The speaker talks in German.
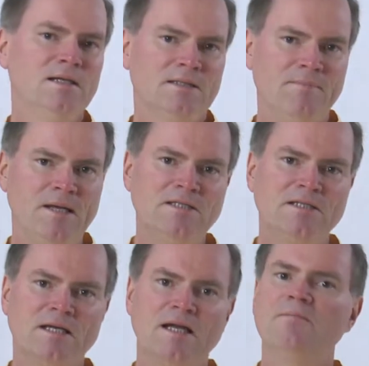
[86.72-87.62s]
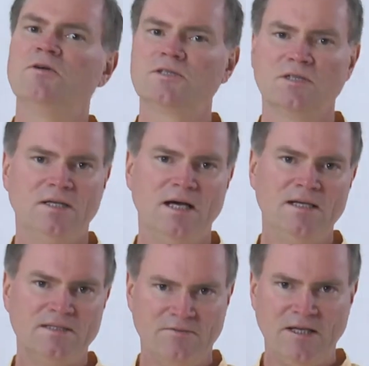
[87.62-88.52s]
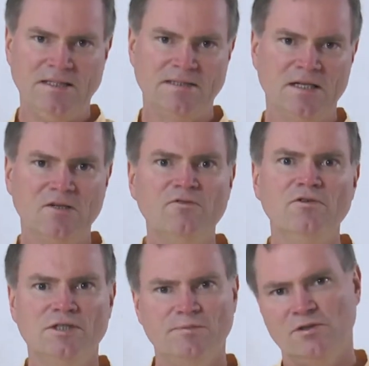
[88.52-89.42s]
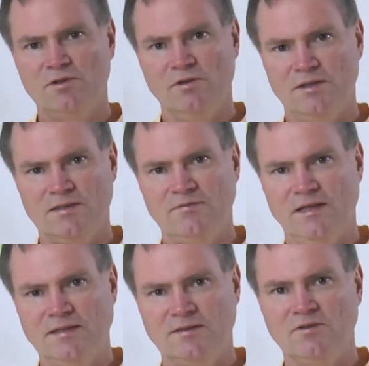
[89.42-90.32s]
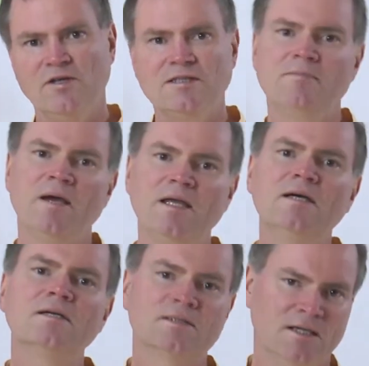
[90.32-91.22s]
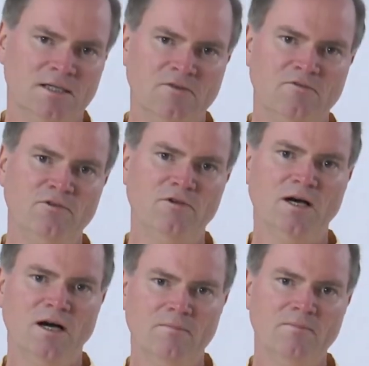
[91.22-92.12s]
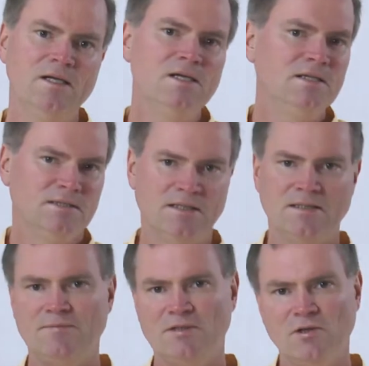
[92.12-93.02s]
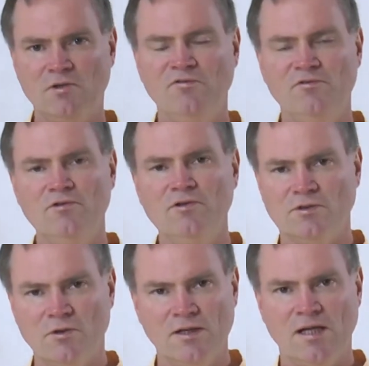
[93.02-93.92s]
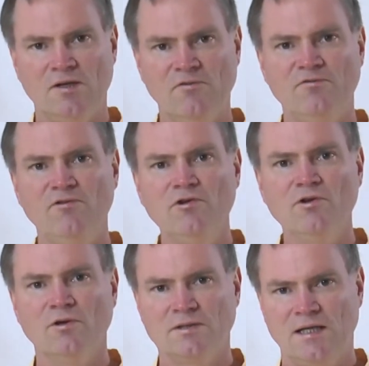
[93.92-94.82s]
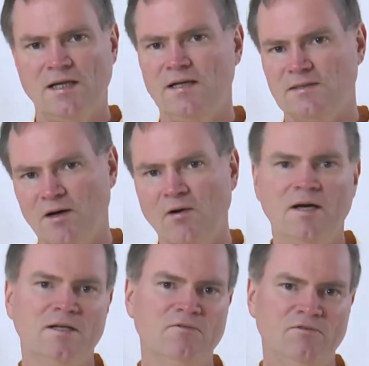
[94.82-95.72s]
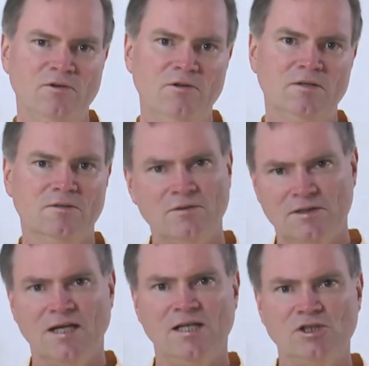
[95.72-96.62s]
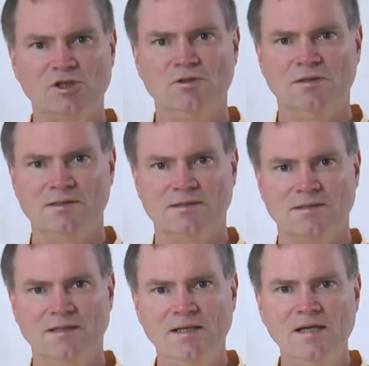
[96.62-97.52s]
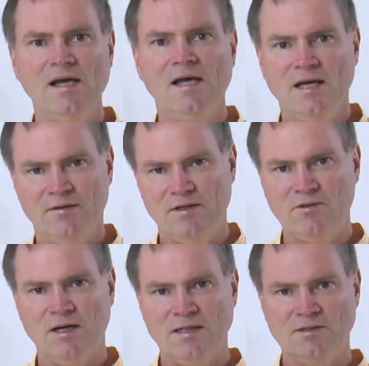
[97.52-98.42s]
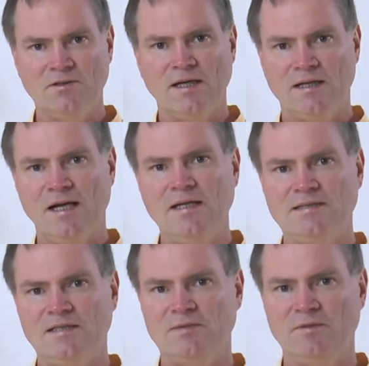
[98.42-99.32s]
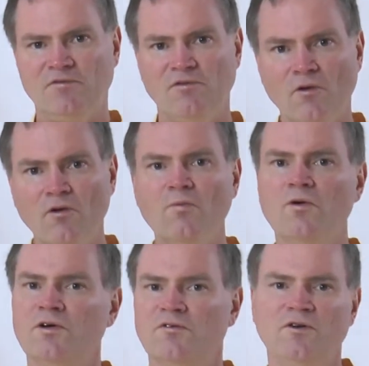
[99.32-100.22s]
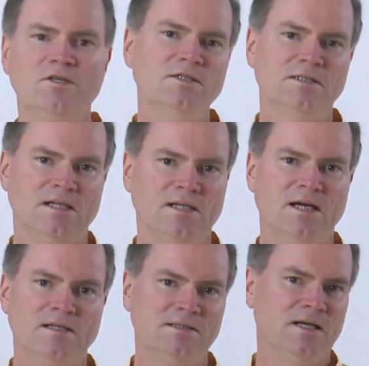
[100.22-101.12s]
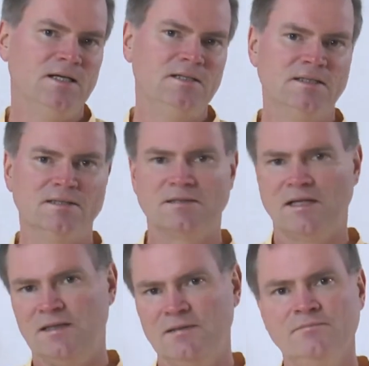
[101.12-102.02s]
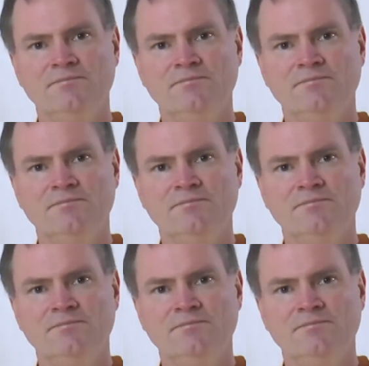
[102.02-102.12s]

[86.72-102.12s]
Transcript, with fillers: Der Mensch ist ein emotionales Wesen, ein gefühlsbetontes Wesen. Du wirst immer irgendein Gefühl haben. Denn selbst die Gefühl, sogenannte Gefühllosigkeit ist auch ein Gefühl und kein schönes. Wenn du also deinen Geist nicht mit Frohmut füllst, dann kann es sein, dass dein